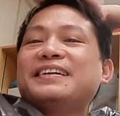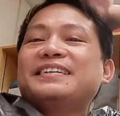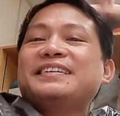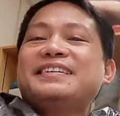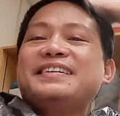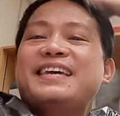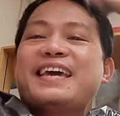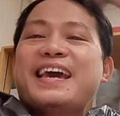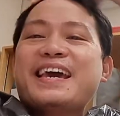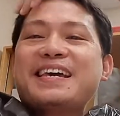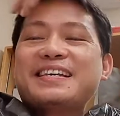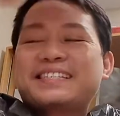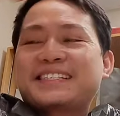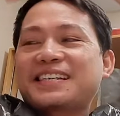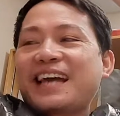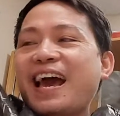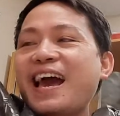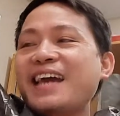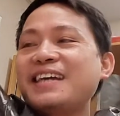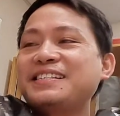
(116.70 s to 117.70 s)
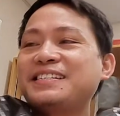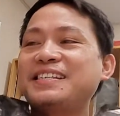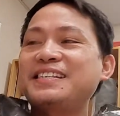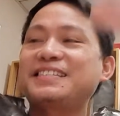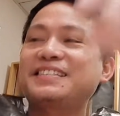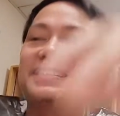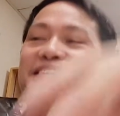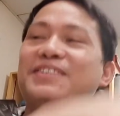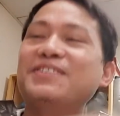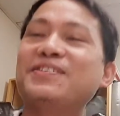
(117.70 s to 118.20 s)
Yes, guys,
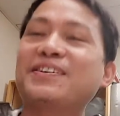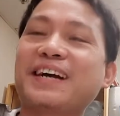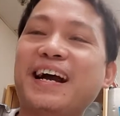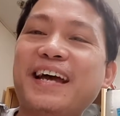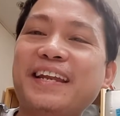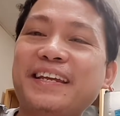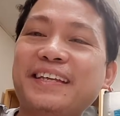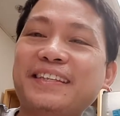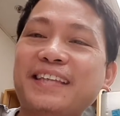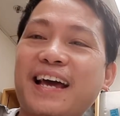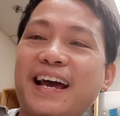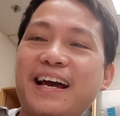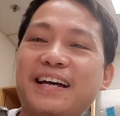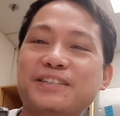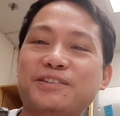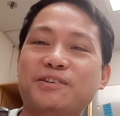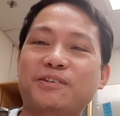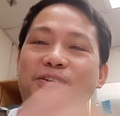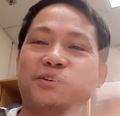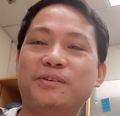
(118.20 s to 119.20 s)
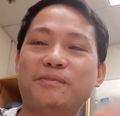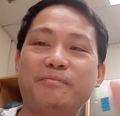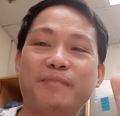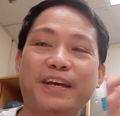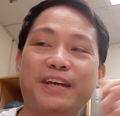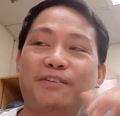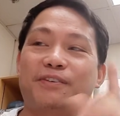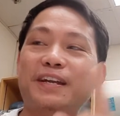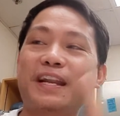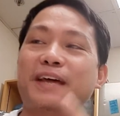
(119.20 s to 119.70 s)
it's Silo Canada. So,
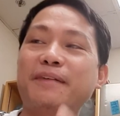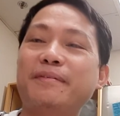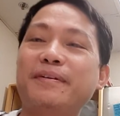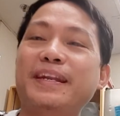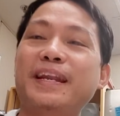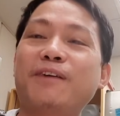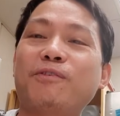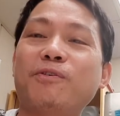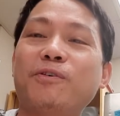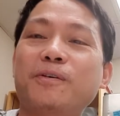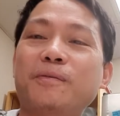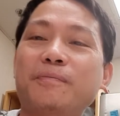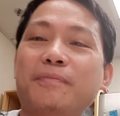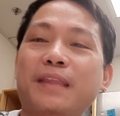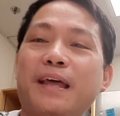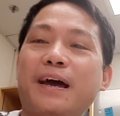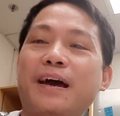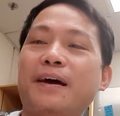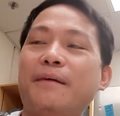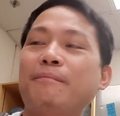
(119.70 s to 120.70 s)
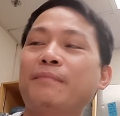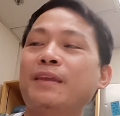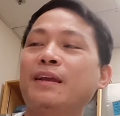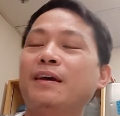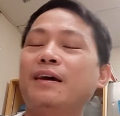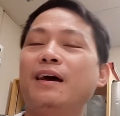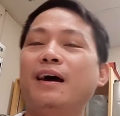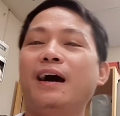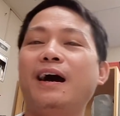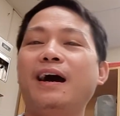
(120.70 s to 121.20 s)
meron na naman akong na,
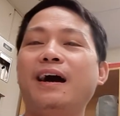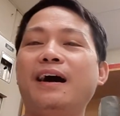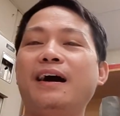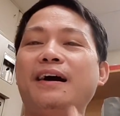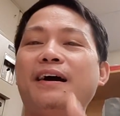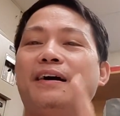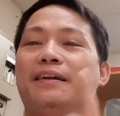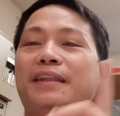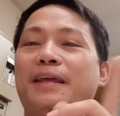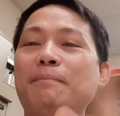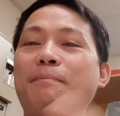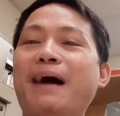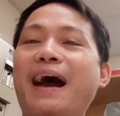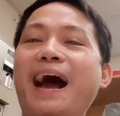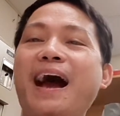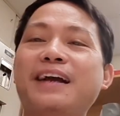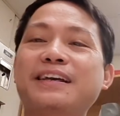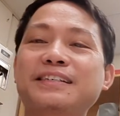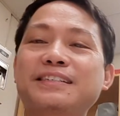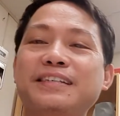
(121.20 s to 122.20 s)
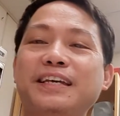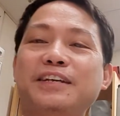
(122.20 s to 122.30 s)
uh, naibahagi sa